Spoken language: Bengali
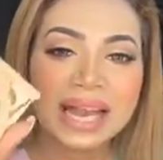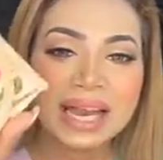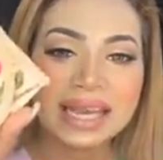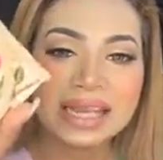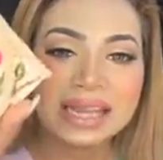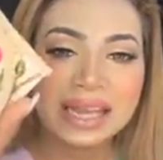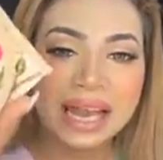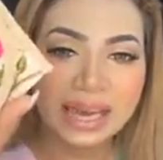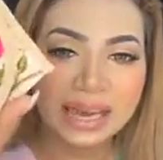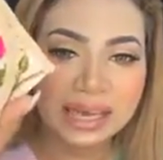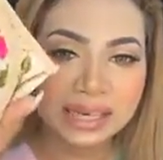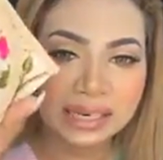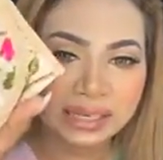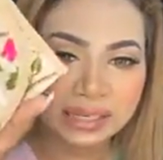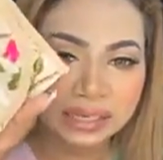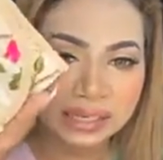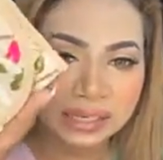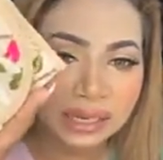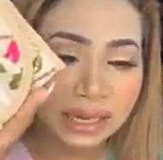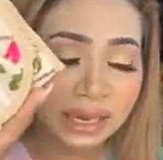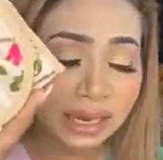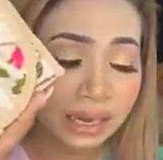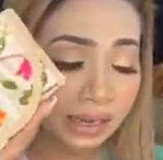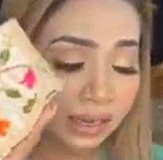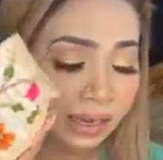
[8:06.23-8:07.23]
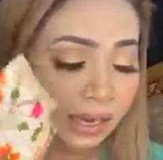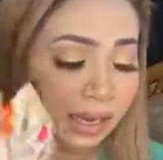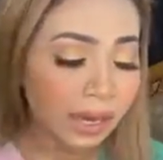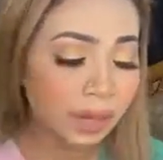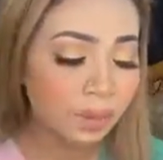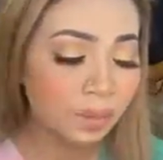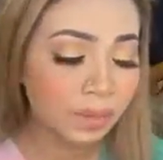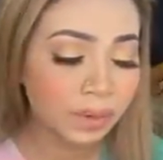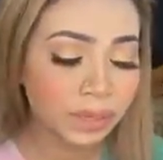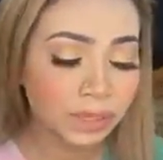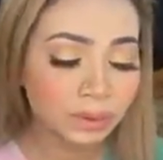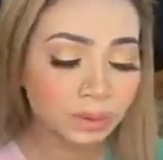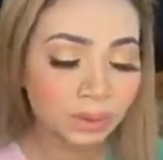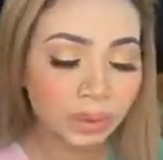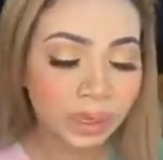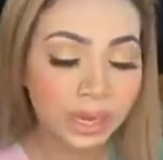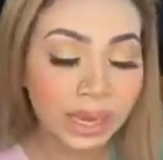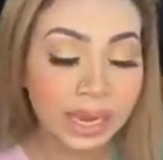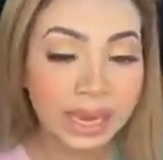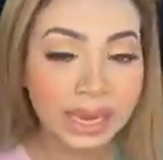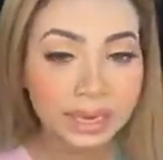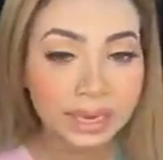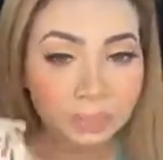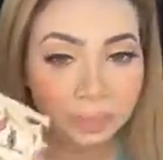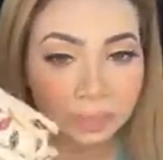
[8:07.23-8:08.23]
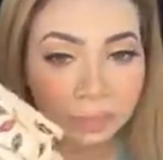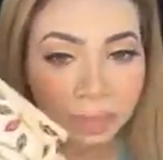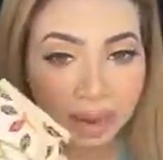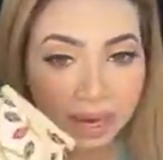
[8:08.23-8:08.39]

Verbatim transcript: এই দেখেন হ্যাঁ কেউ কিন্তু এই